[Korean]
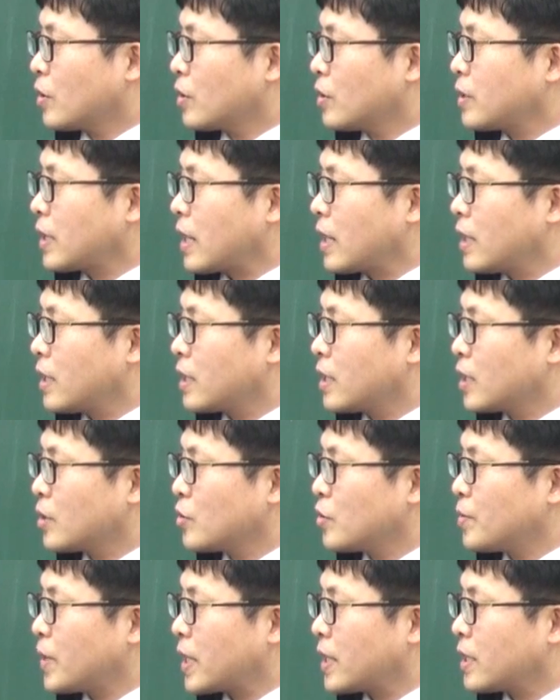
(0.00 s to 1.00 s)
걸어
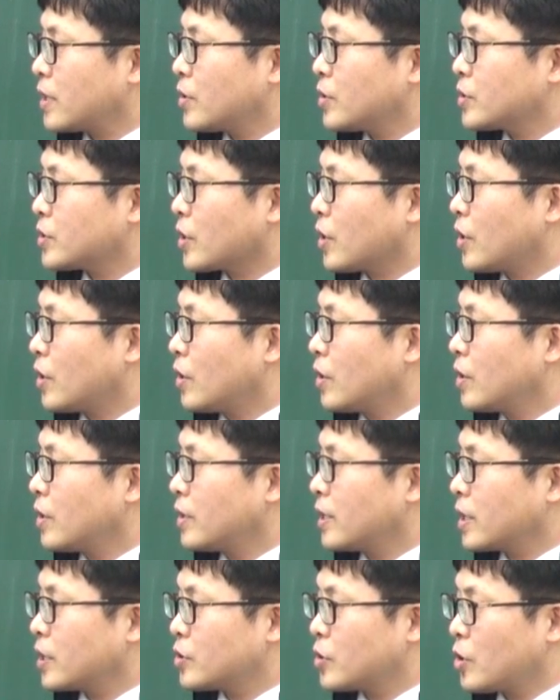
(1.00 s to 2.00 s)
나가라고 말한 거죠.
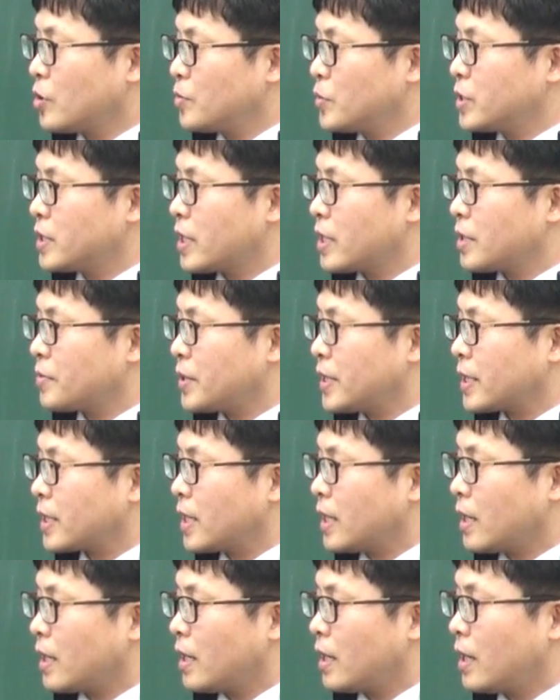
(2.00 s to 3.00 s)
그러니까 젊은
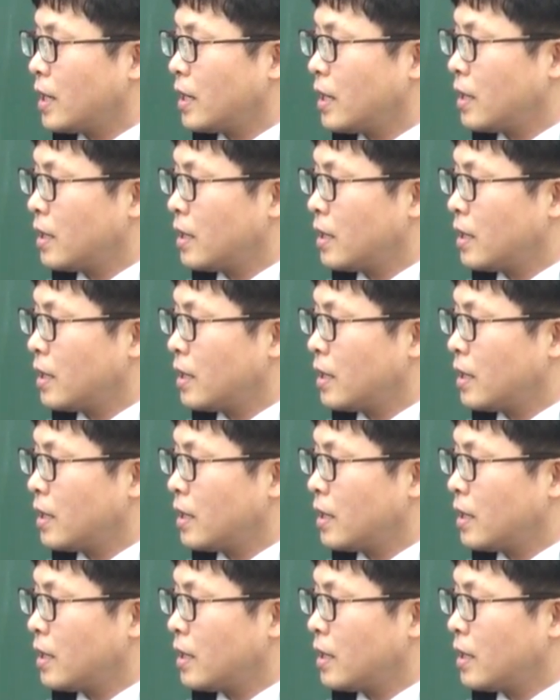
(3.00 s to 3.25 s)
사람이니까